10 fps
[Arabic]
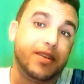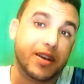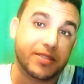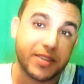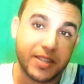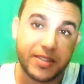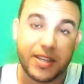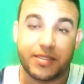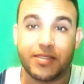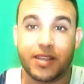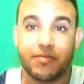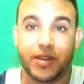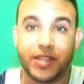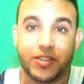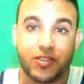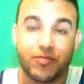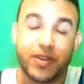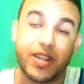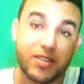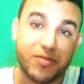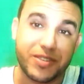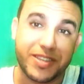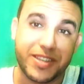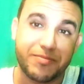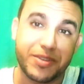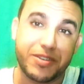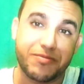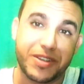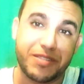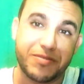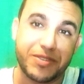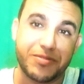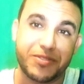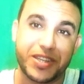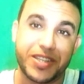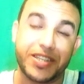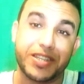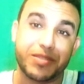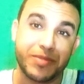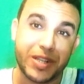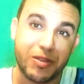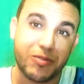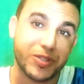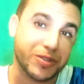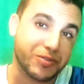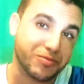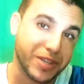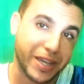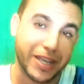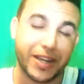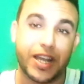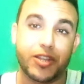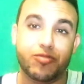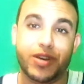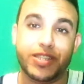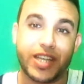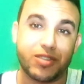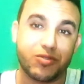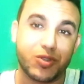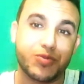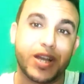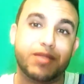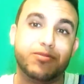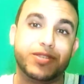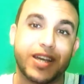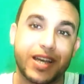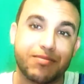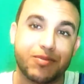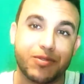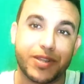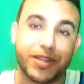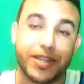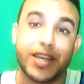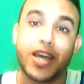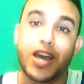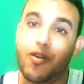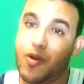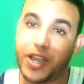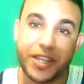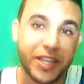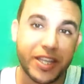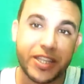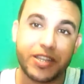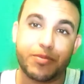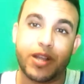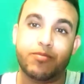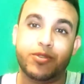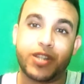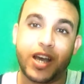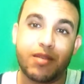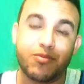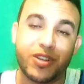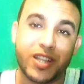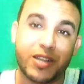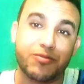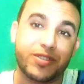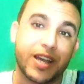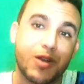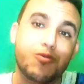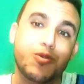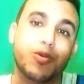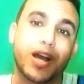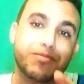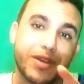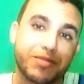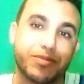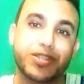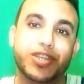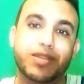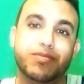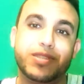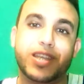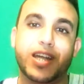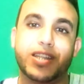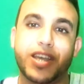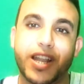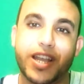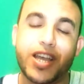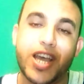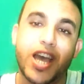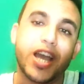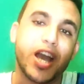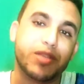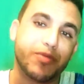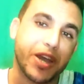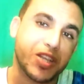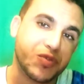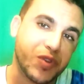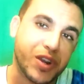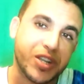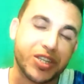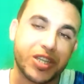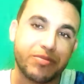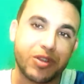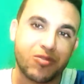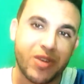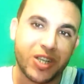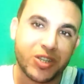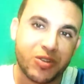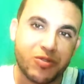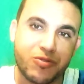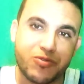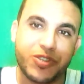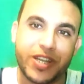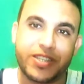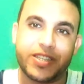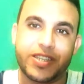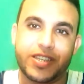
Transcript: اسياد آه، ناس السلام عليكم اهلا وسهلا بكم في هذا الفيديو الجديد كنتمناو كلشي يكون بخير اليوم نتحدث شويه على المنتخب الوطني وكيدير تربح المنتخب الوطني وانت اول واحد ما كتبغيش الدار ديالك كتبغي تفرج كيبداو معاك شي عكوسات